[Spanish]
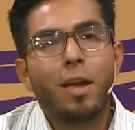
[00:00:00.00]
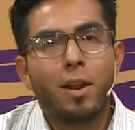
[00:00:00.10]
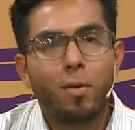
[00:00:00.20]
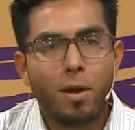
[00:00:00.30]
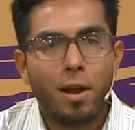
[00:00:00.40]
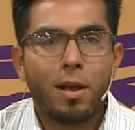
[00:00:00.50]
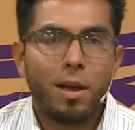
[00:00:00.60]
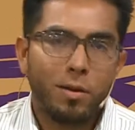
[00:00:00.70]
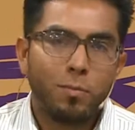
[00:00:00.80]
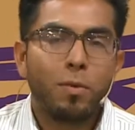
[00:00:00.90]
el
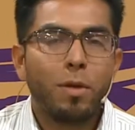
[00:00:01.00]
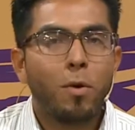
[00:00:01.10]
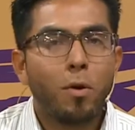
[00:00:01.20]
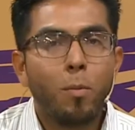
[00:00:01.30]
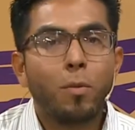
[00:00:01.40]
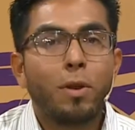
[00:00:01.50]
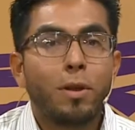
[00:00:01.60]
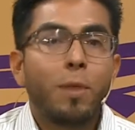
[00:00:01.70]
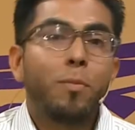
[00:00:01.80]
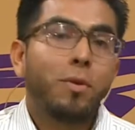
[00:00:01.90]
acá podemos
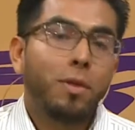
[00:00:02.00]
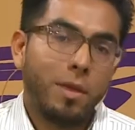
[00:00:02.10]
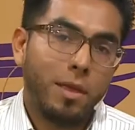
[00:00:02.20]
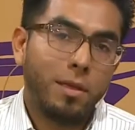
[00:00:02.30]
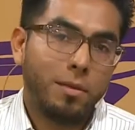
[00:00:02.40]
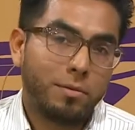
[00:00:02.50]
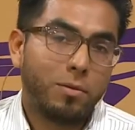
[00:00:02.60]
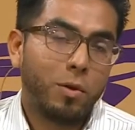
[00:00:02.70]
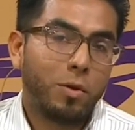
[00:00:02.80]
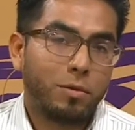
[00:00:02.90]
comunicar porque
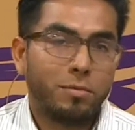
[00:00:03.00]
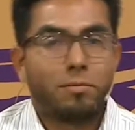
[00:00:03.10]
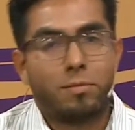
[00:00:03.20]
todos